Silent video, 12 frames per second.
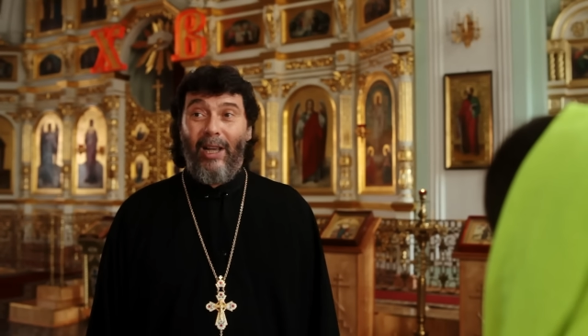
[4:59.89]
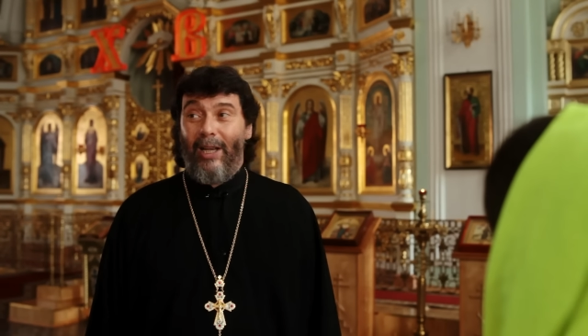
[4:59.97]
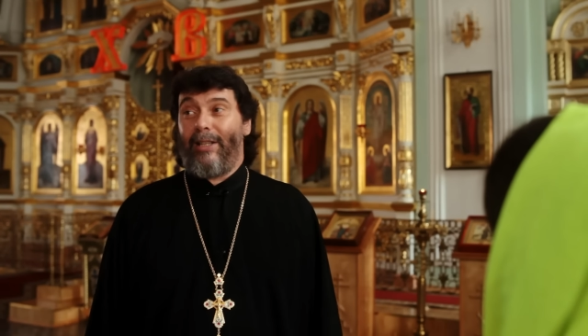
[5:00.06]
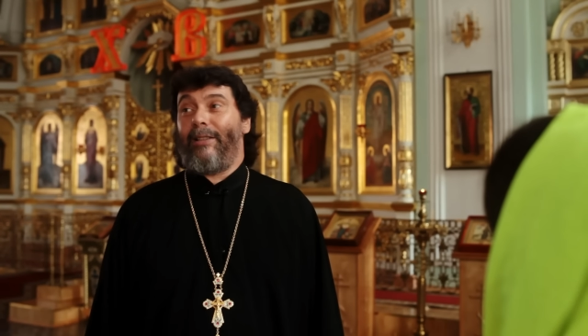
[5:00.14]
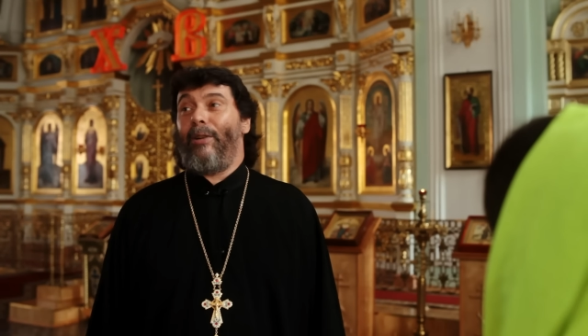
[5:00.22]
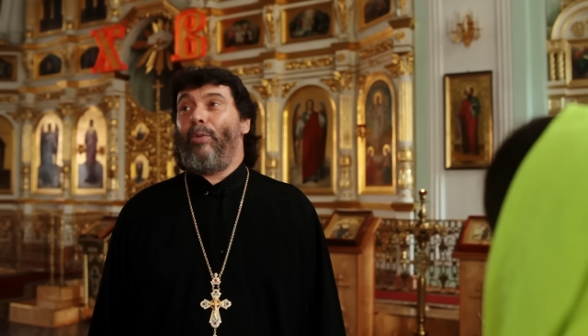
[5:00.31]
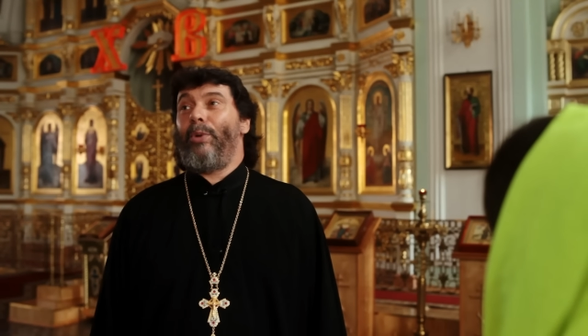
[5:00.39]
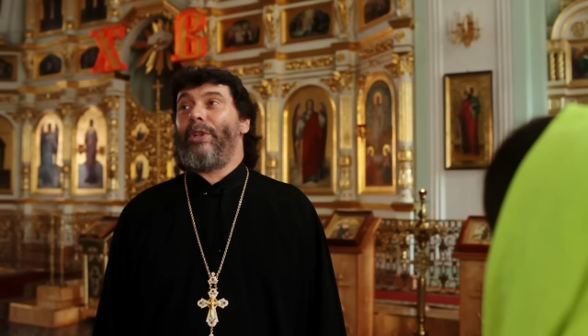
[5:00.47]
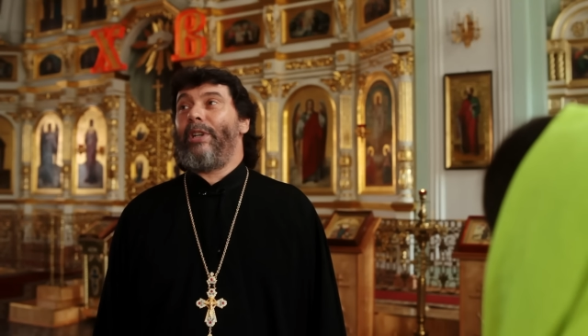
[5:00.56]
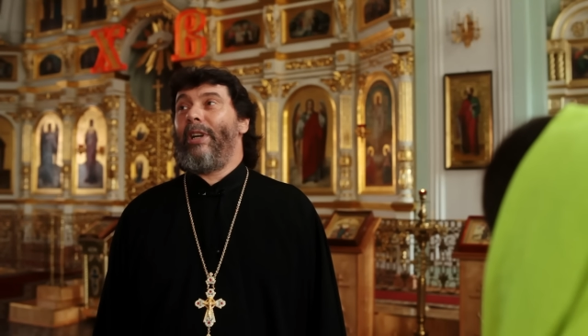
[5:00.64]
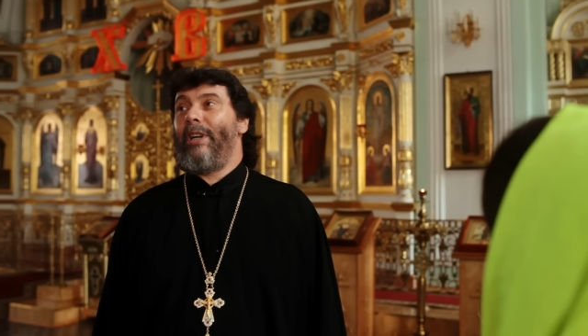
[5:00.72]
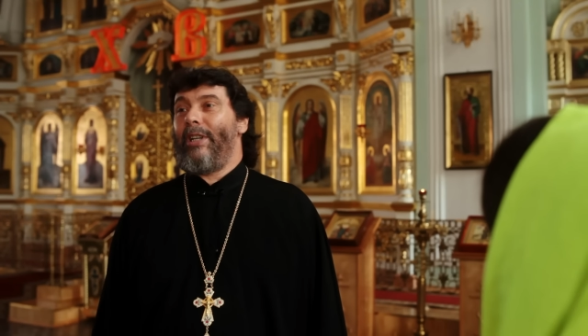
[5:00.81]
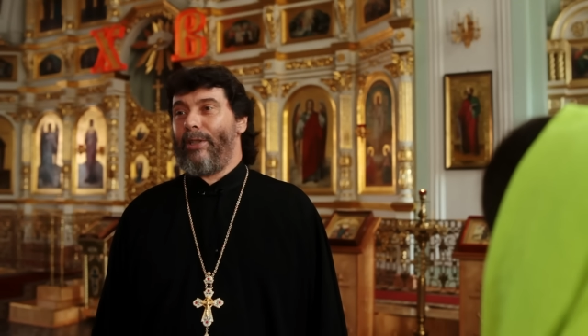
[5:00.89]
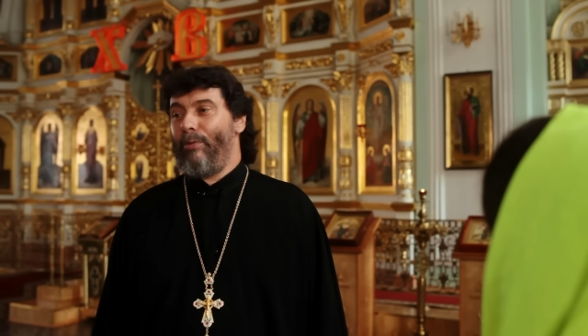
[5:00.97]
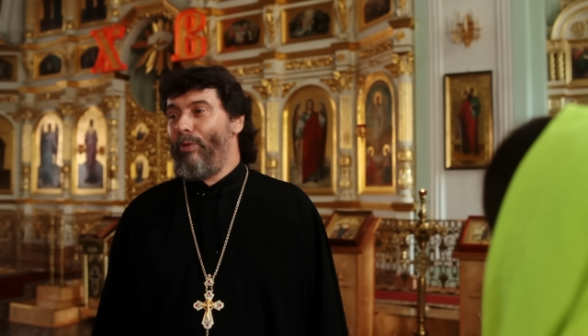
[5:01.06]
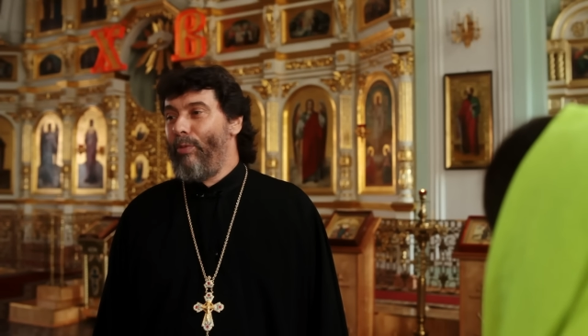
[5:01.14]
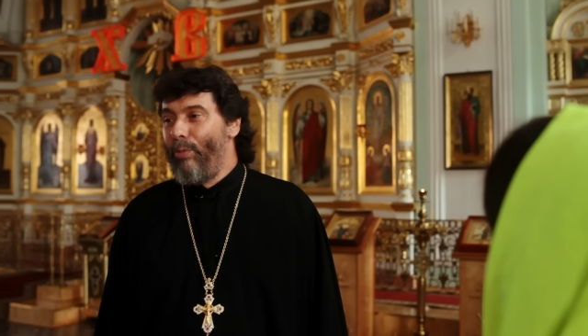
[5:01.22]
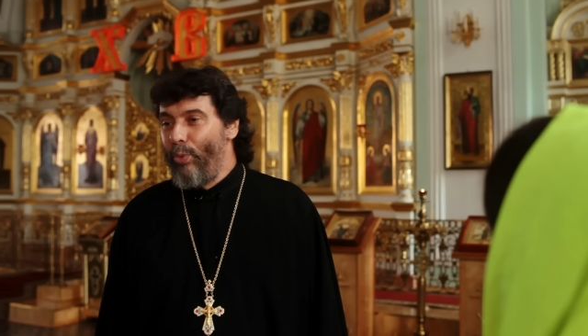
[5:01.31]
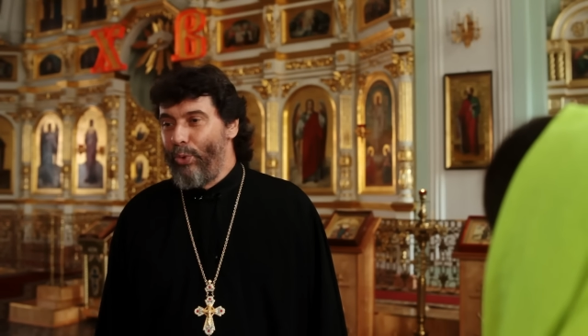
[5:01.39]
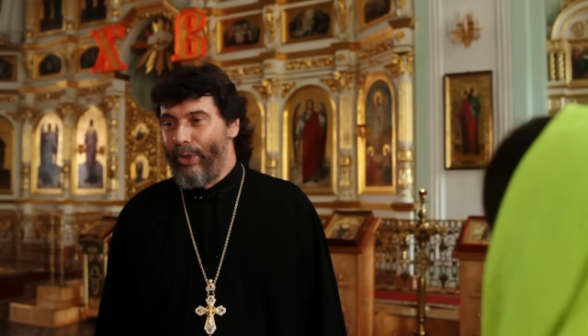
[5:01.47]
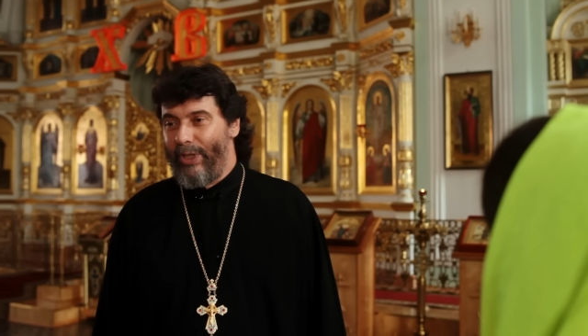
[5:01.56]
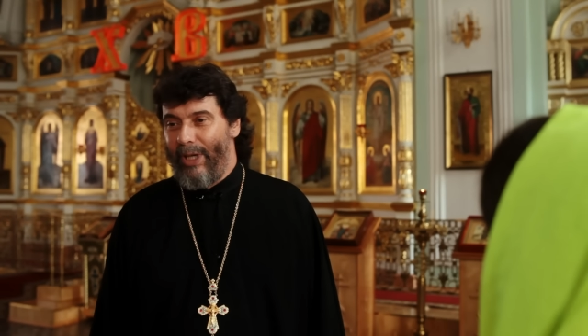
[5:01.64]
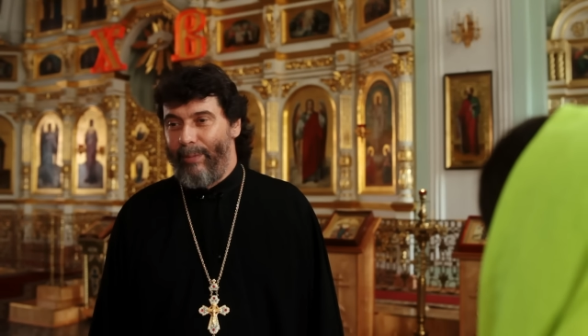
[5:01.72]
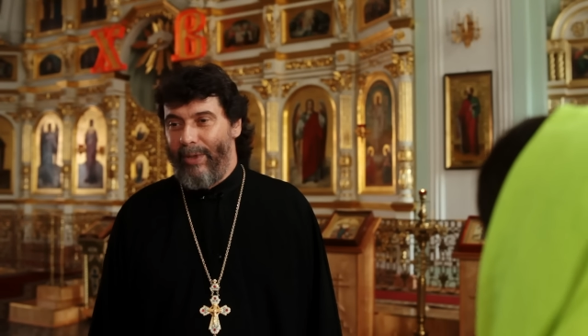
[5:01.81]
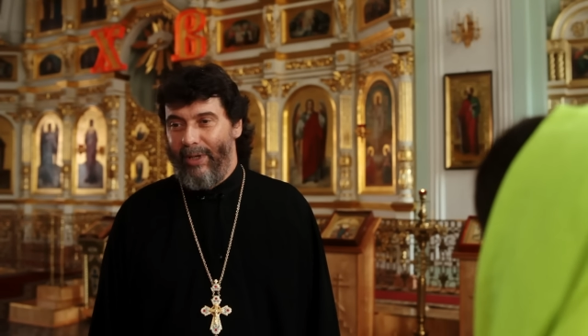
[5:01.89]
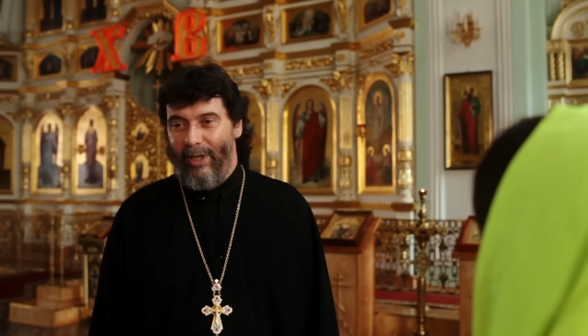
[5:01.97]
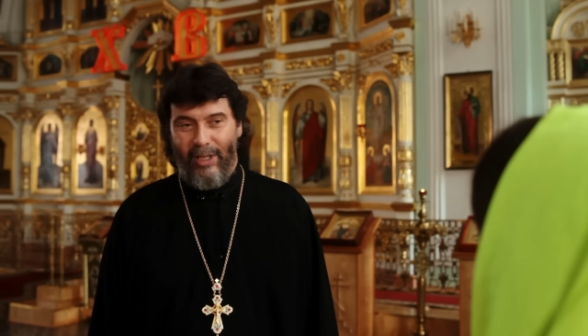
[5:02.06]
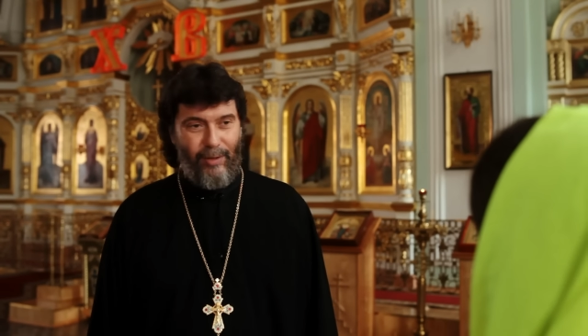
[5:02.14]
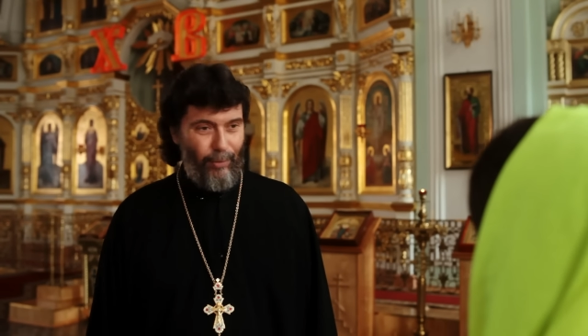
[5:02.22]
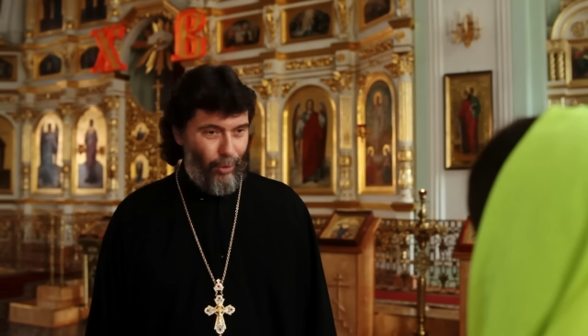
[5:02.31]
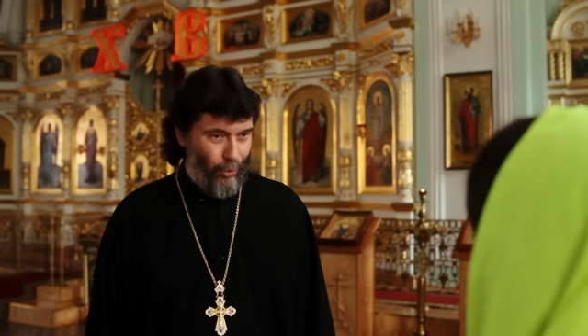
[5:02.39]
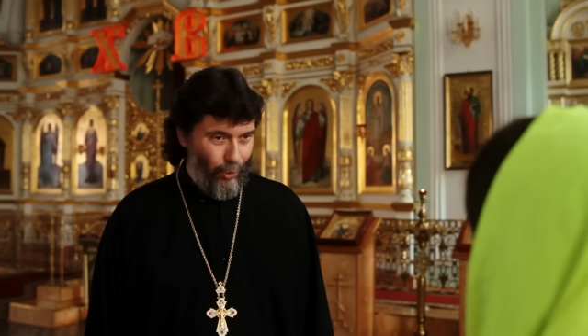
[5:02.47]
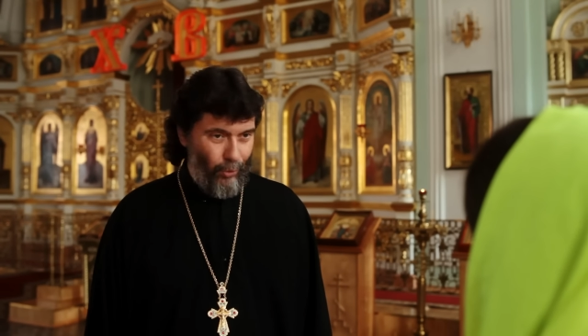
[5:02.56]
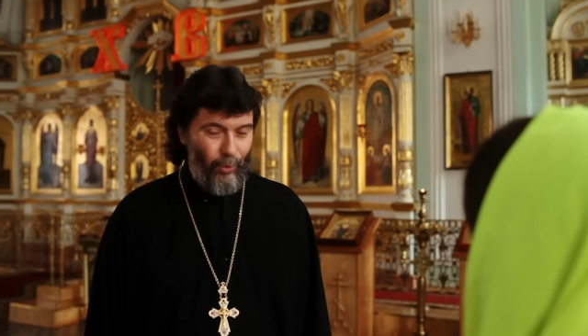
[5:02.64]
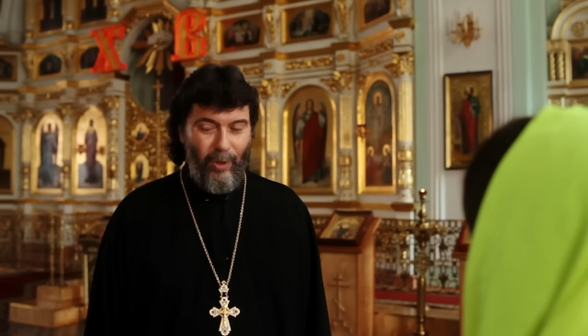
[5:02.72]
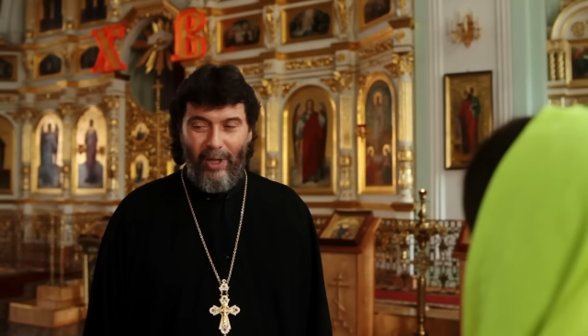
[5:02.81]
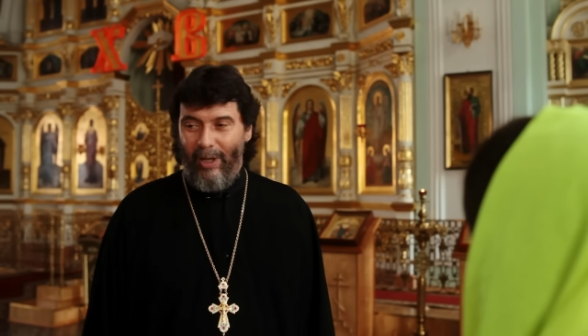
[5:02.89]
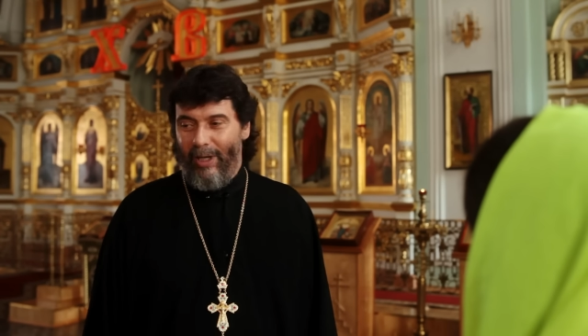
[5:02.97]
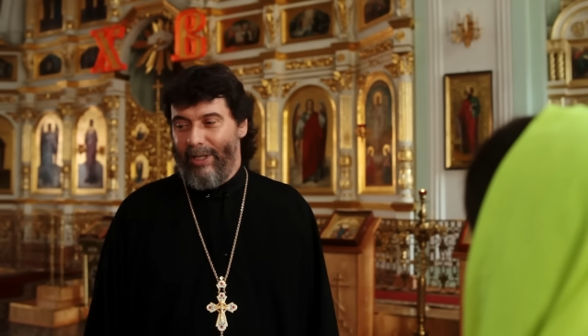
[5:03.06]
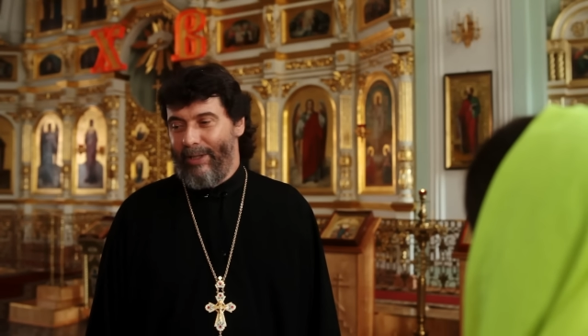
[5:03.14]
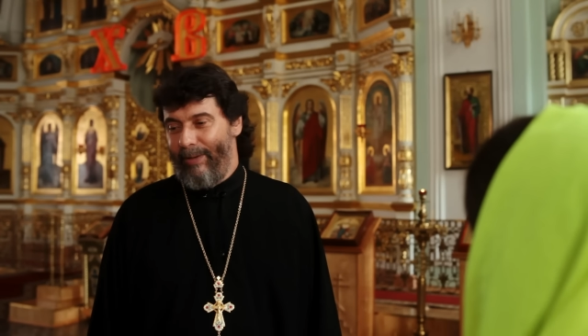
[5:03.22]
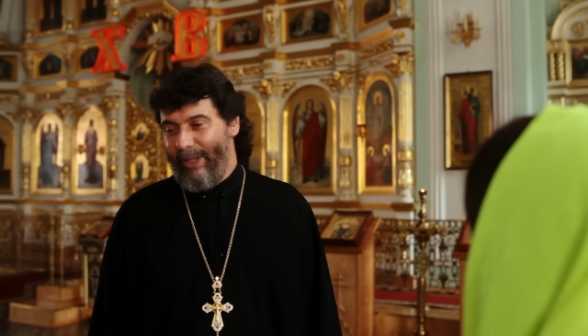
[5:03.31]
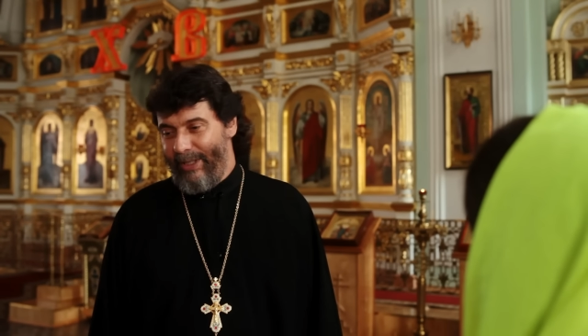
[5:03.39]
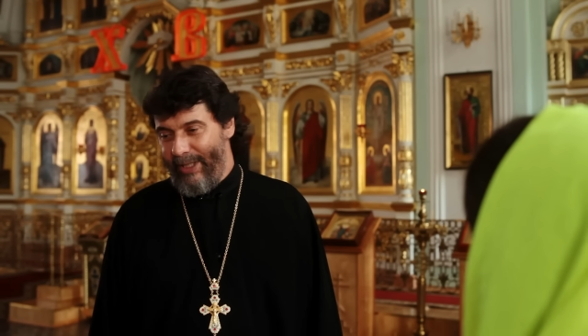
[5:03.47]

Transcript: Если ты любишь своего мужа там, или свою жену, или своих